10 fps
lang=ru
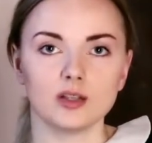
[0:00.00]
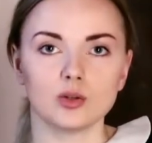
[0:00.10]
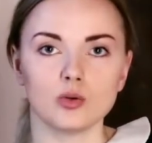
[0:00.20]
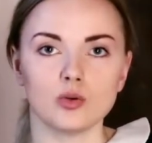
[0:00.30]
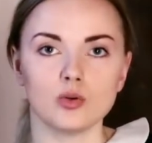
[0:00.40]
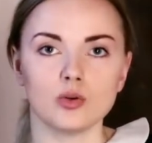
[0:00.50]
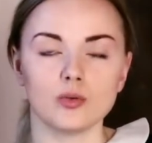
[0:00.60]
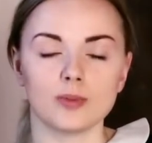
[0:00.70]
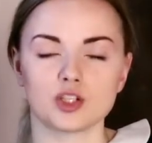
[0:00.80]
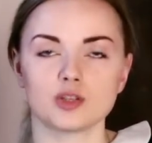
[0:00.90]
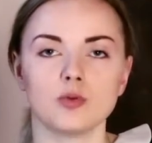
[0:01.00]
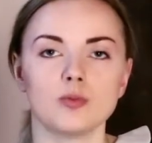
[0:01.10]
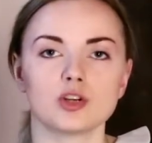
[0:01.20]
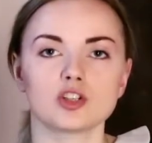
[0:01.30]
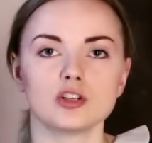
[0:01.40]
то почему
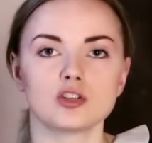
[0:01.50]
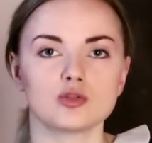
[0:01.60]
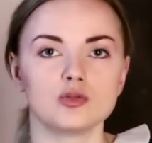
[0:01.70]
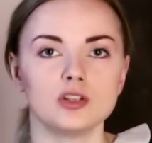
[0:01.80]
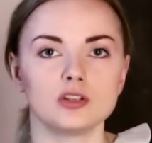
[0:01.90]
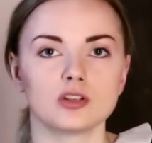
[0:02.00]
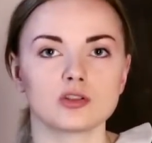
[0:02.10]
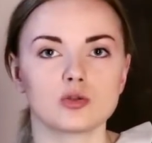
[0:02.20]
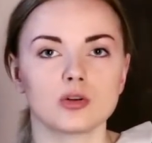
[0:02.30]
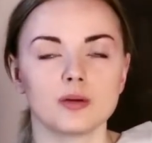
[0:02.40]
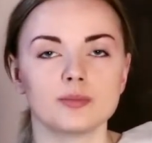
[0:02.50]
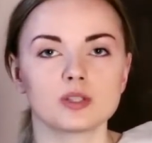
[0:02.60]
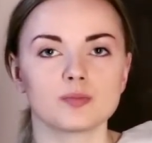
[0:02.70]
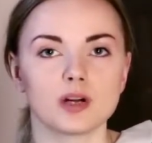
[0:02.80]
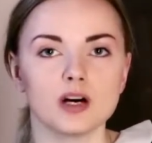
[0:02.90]
мы решили, что дети настолько
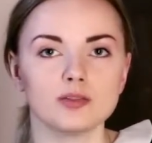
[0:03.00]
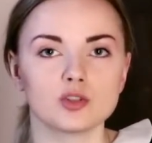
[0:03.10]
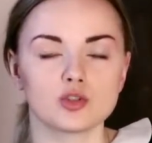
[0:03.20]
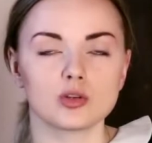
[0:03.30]
бесправны,